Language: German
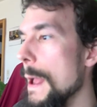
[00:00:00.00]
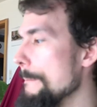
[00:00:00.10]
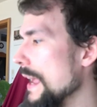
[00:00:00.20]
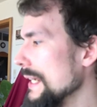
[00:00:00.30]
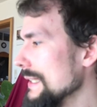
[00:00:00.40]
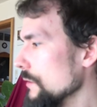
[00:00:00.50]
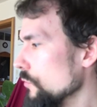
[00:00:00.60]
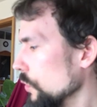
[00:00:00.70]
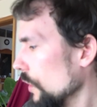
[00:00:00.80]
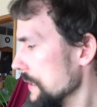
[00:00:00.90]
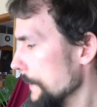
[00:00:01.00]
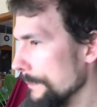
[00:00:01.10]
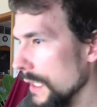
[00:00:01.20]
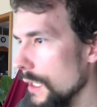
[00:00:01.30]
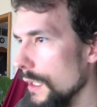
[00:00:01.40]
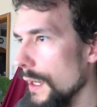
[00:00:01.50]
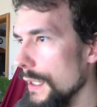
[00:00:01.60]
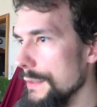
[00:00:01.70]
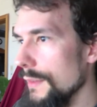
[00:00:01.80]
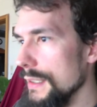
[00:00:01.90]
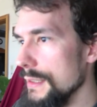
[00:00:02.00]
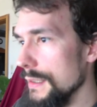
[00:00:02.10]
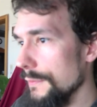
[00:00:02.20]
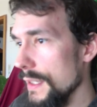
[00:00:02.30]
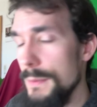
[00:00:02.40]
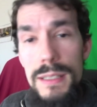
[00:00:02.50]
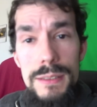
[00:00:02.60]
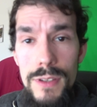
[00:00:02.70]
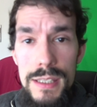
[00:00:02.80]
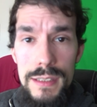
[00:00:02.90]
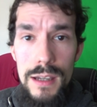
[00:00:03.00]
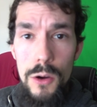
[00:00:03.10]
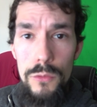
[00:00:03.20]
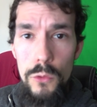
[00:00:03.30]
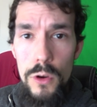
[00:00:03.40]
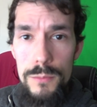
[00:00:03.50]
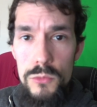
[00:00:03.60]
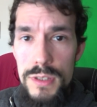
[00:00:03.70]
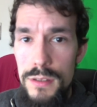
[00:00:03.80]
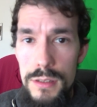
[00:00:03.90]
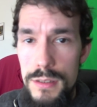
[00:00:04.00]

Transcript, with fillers: Naja, nichtsdestotrotz, äh, ich werde jetzt diese Festplatte weiter aufräumen und äh,